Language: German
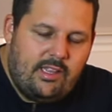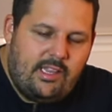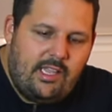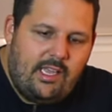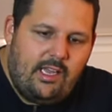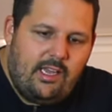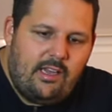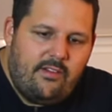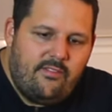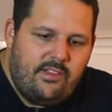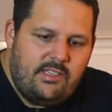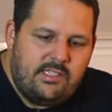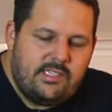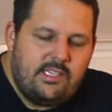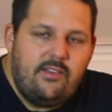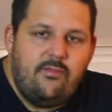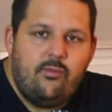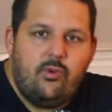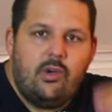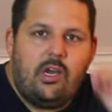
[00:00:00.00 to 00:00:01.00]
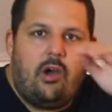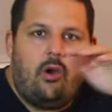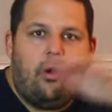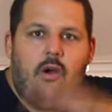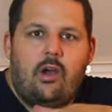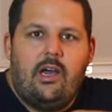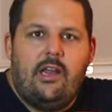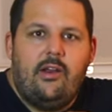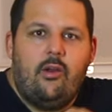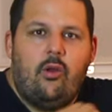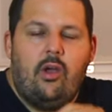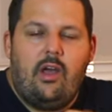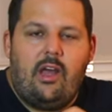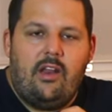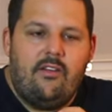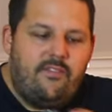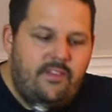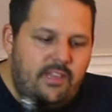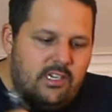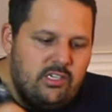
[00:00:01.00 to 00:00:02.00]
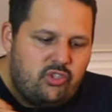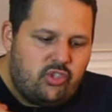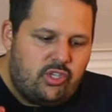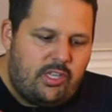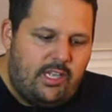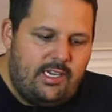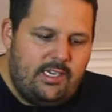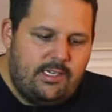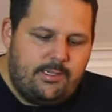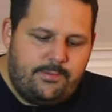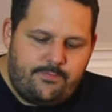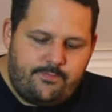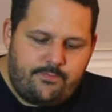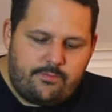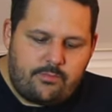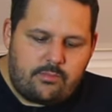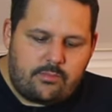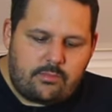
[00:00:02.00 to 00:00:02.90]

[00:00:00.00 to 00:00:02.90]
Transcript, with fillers: Der Whisky wurde auch an, an vielen Stellen,